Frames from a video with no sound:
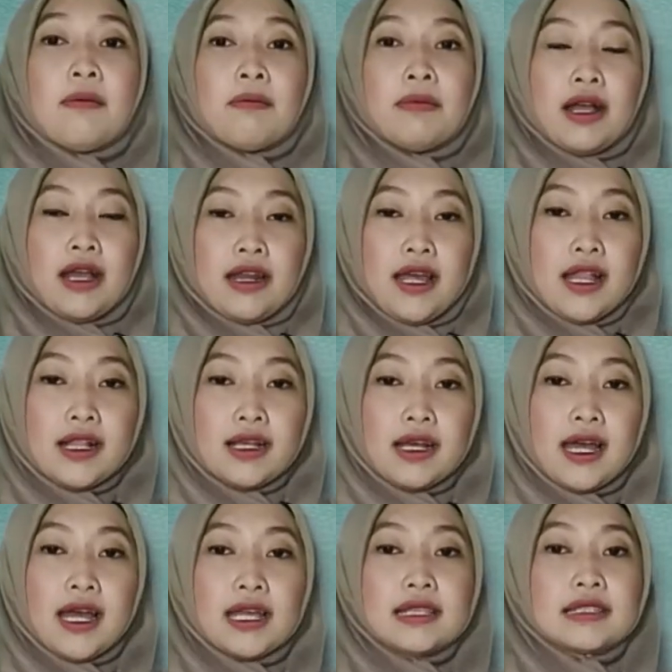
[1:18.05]

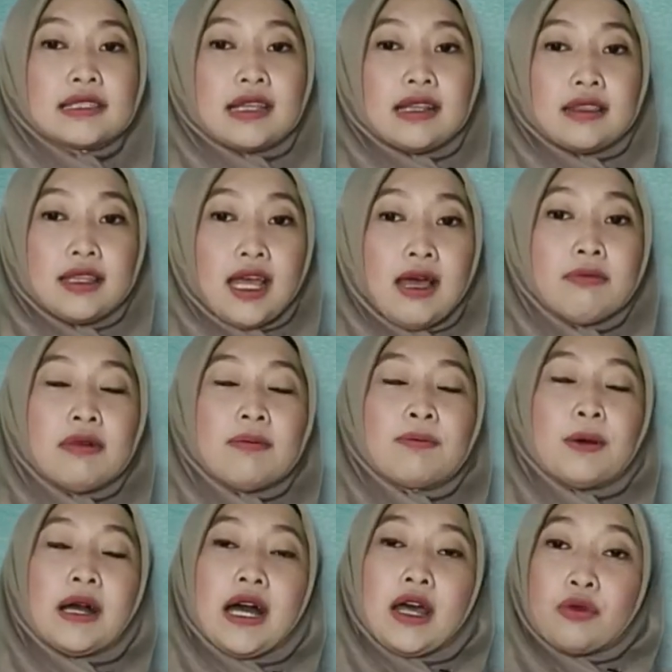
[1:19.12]
mengenalkan, serta
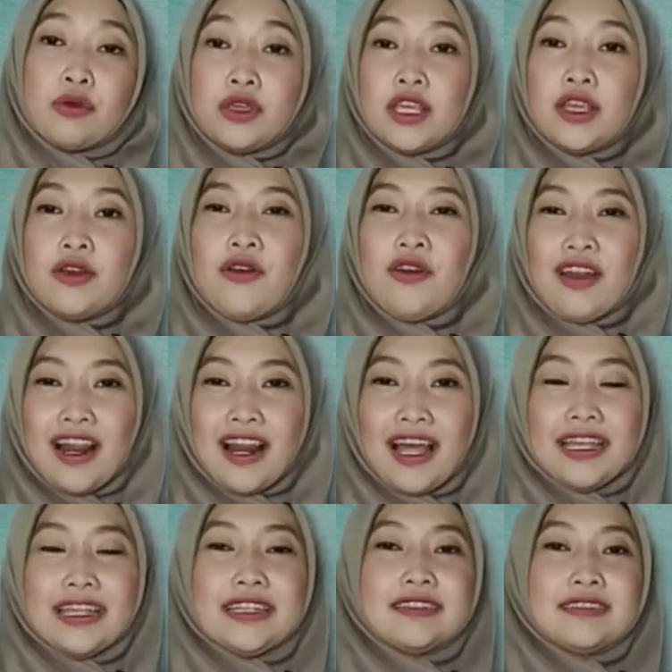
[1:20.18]
mempengaruhi orang
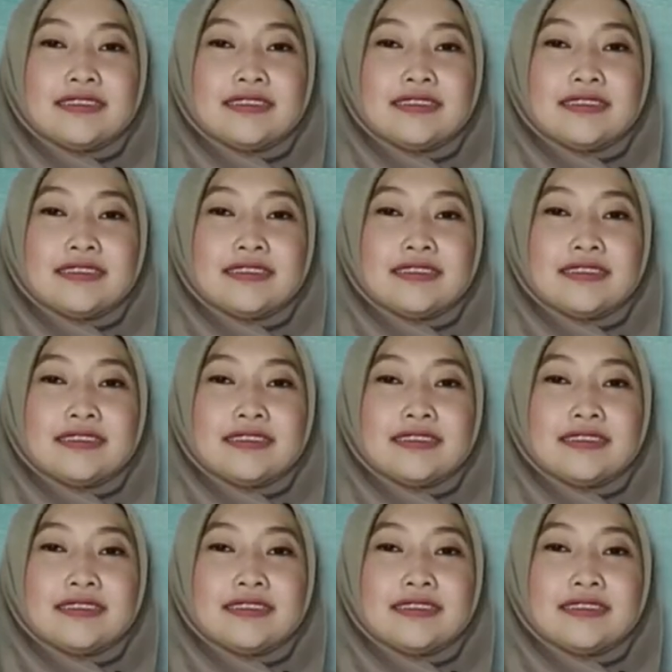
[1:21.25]
lain.